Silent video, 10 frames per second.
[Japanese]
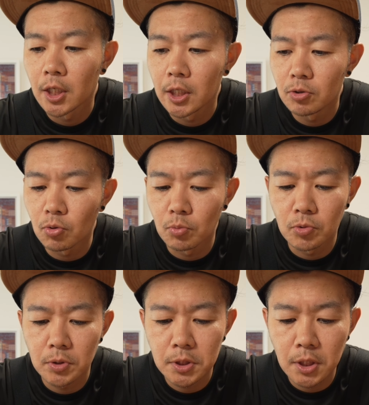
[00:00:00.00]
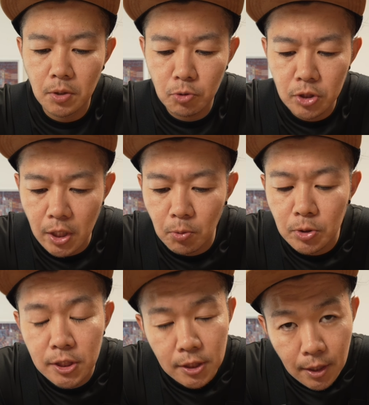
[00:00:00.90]
いると思うんですけど、もしね、美味
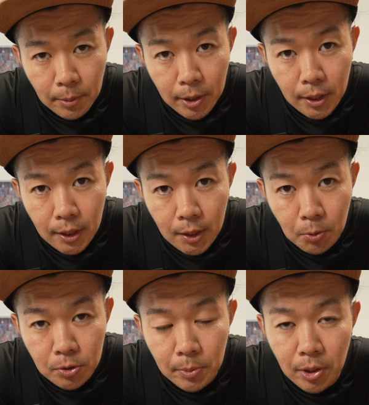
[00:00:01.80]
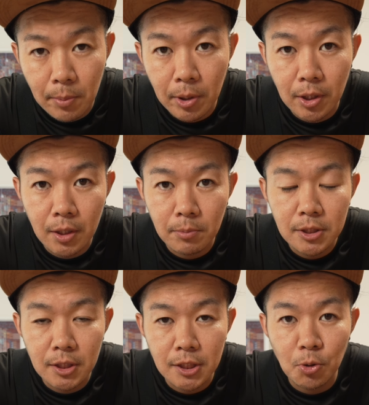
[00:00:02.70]
しい食べ方、おすすめの食べ方ありま
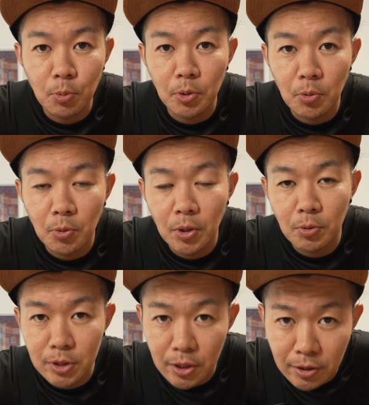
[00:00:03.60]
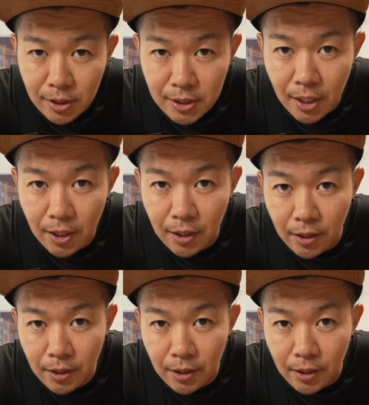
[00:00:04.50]
したら、ぜひコメントの方で教えてください。